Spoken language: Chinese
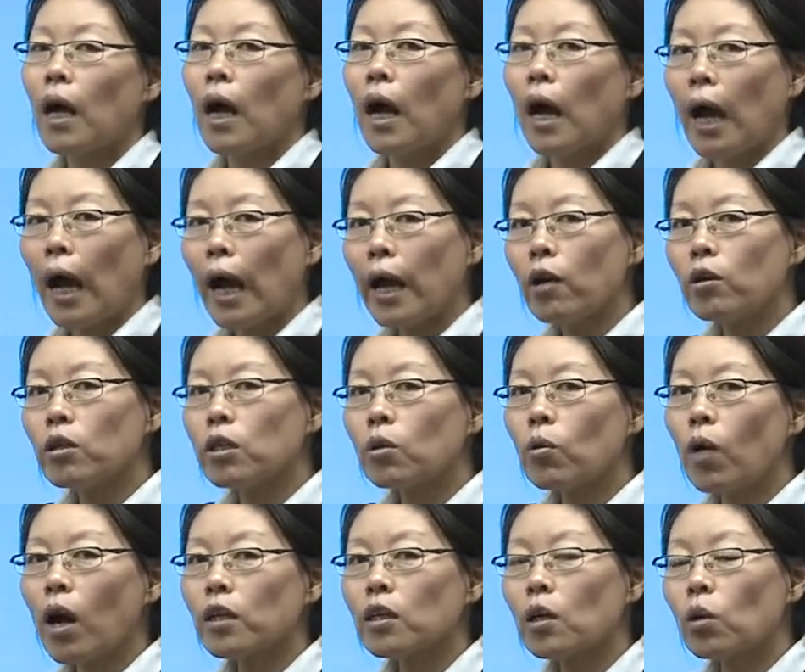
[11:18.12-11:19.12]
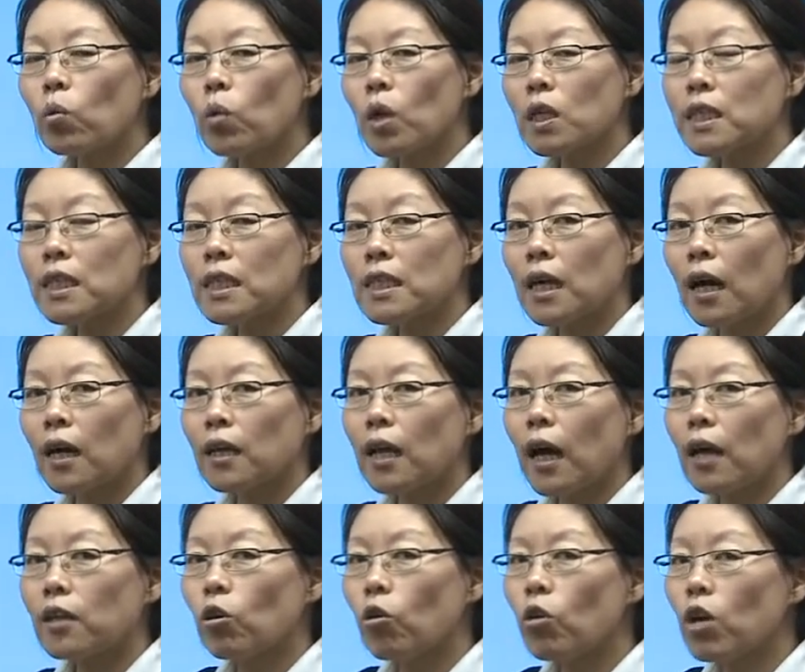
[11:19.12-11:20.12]
还有一块，它摞几层
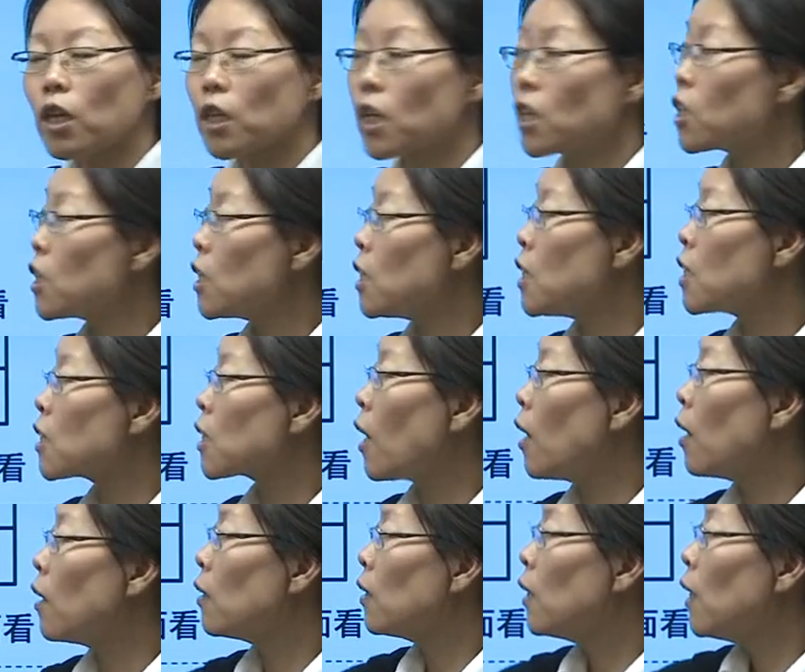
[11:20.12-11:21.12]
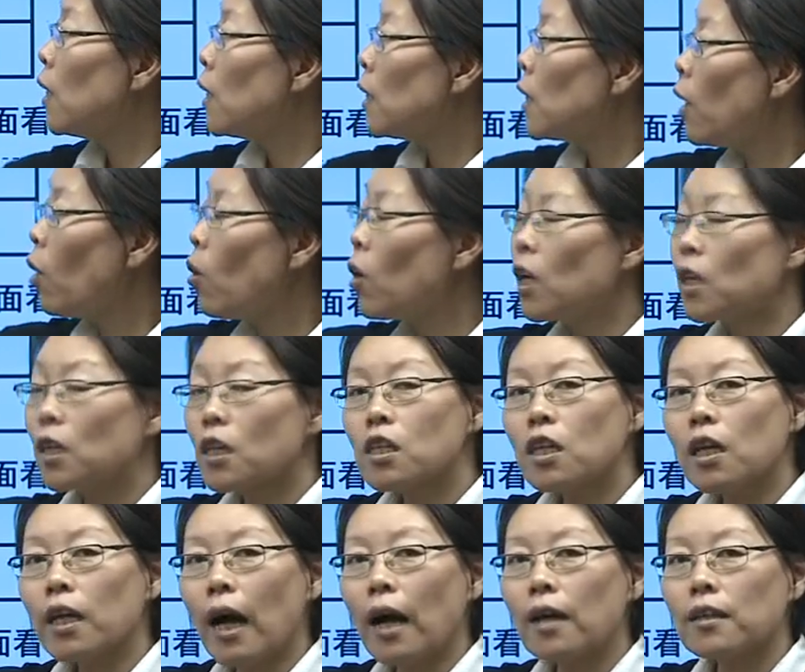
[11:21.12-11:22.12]
呢？有可能是一层，也有可能是
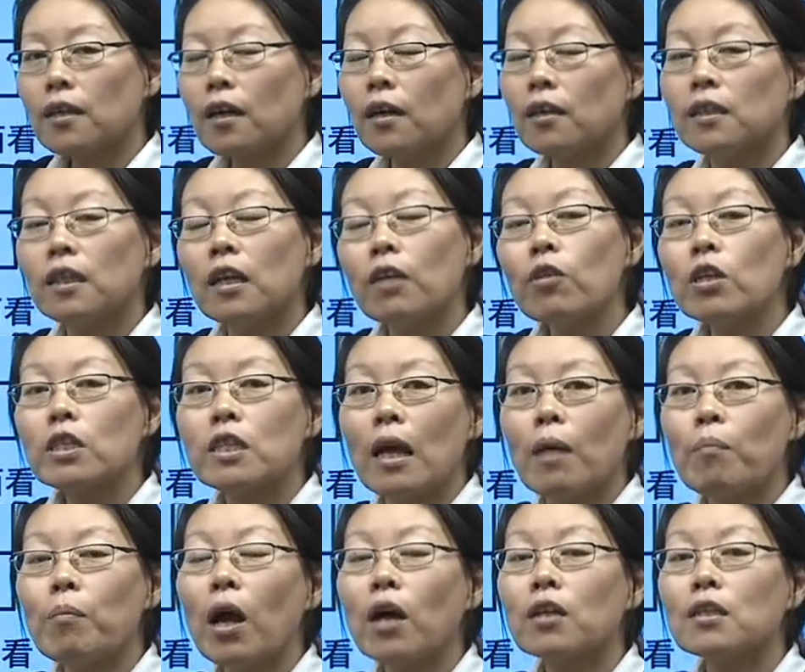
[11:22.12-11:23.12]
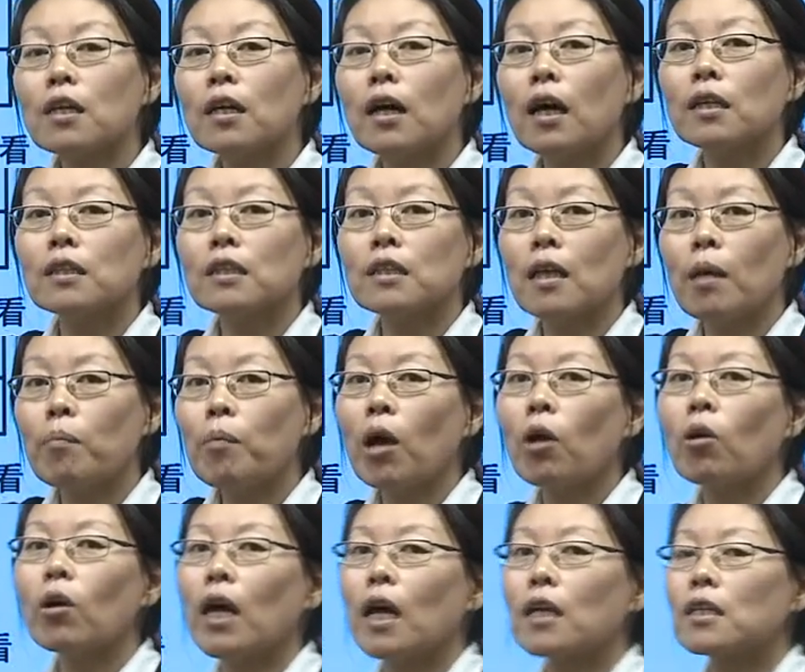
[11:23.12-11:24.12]
两层，因为前边这个前边
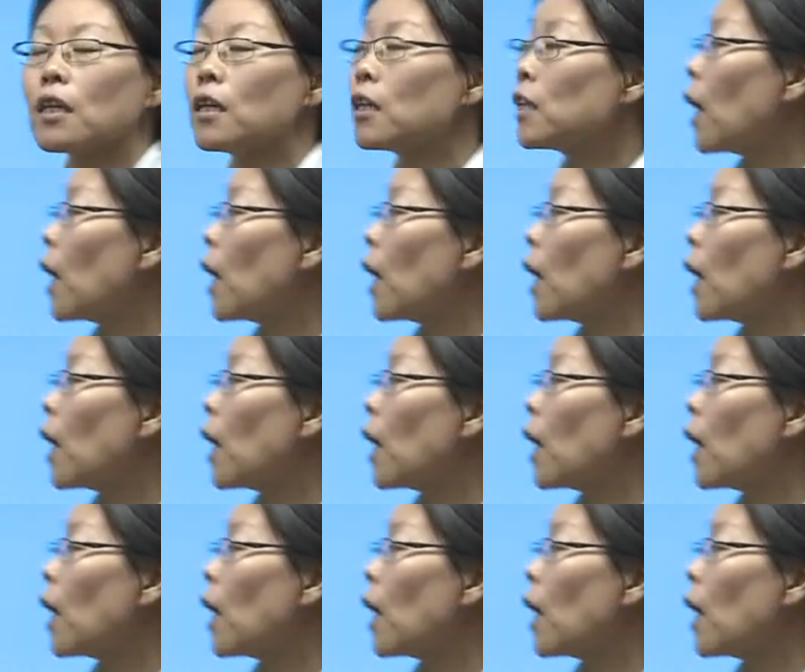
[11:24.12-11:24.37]
有两层